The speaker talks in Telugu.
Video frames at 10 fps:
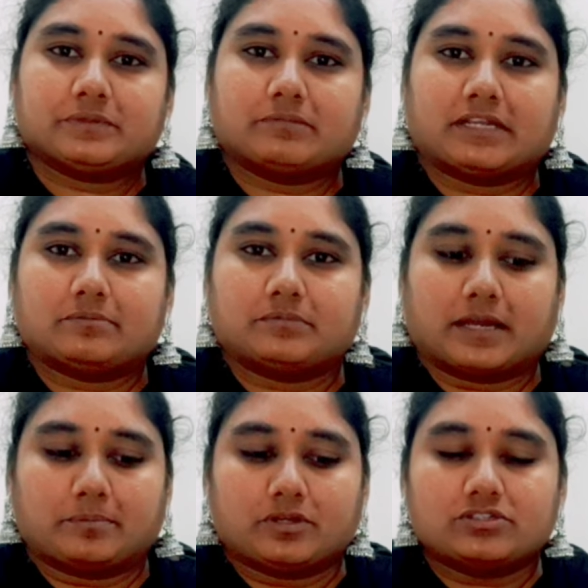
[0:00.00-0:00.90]
మనం
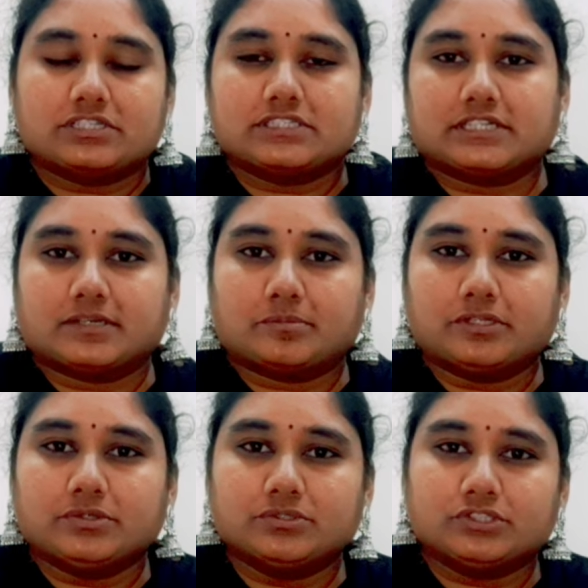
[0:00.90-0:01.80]
అప్లోడ్ చేసేటప్పుడు
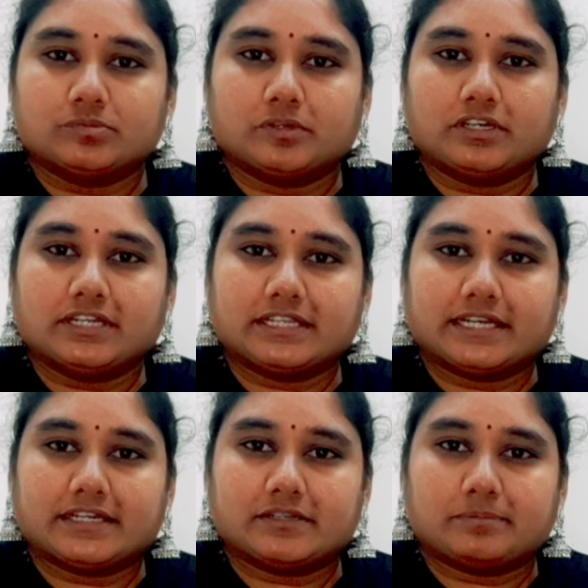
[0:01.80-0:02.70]
యూట్యూబ్లో
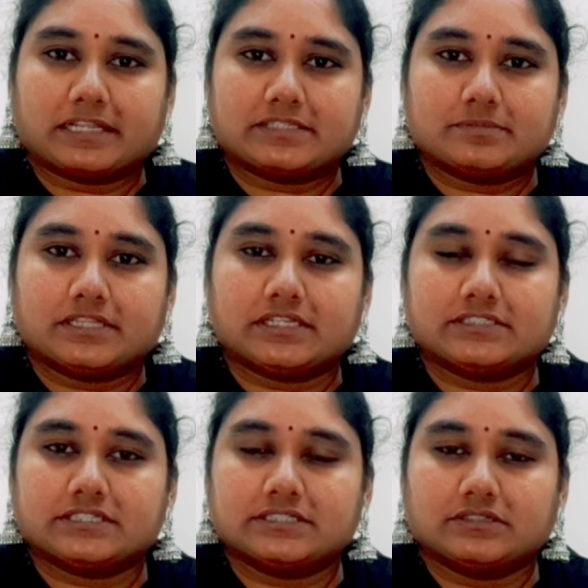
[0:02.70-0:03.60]
క్రియేటే ప్లస్ మీద
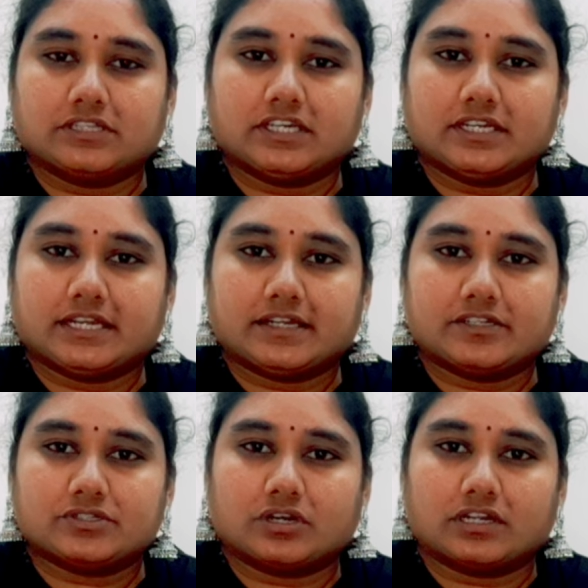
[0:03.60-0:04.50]
క్లిక్ చేసిన తర్వాత క్రియేటే
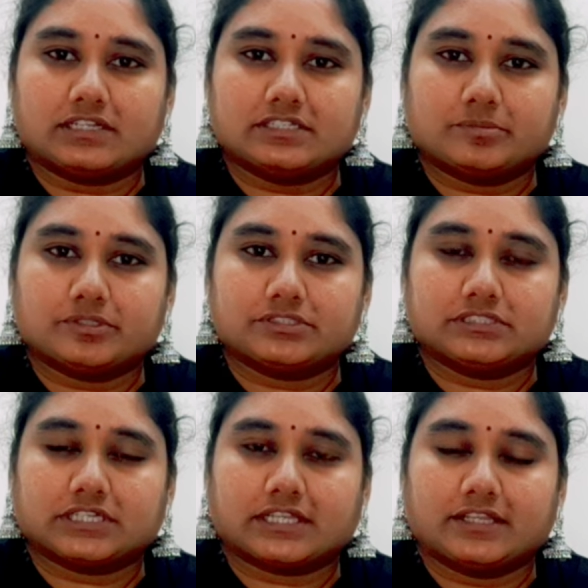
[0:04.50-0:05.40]
షార్ట్ అని చెప్పి
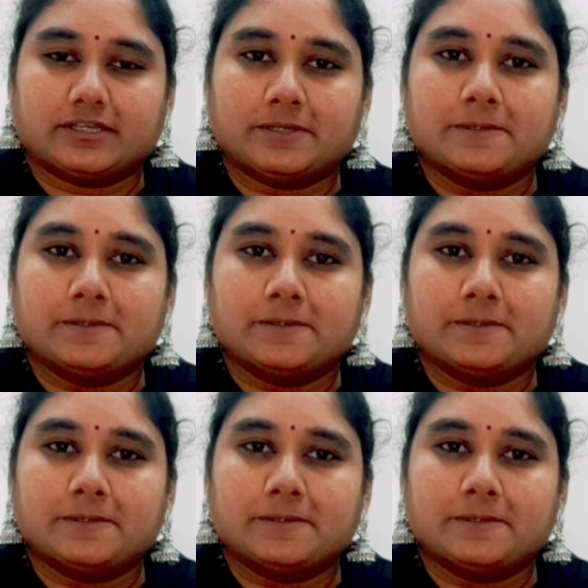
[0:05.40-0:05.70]
వస్తుంది కదా